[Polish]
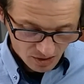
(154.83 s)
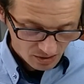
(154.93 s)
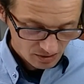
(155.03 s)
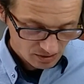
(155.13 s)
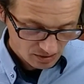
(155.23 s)

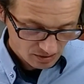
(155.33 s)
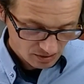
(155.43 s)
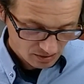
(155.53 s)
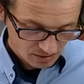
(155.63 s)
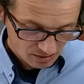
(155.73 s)

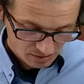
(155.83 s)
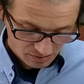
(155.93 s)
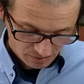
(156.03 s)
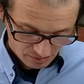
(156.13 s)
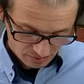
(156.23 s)
E,
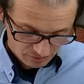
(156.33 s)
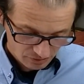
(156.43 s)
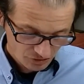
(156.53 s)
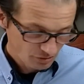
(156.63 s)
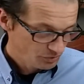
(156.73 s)

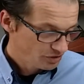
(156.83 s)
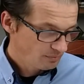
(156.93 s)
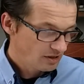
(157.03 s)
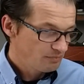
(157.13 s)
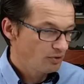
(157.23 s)
to, żebyście
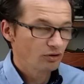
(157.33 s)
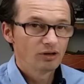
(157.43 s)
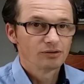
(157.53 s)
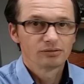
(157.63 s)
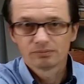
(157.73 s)
mieli
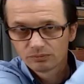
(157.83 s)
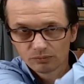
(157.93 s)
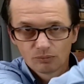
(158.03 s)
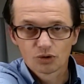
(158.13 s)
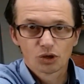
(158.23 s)
pogląd,
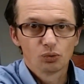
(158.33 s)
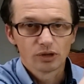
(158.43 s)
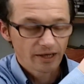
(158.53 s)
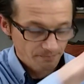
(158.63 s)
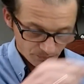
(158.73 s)
może tutaj.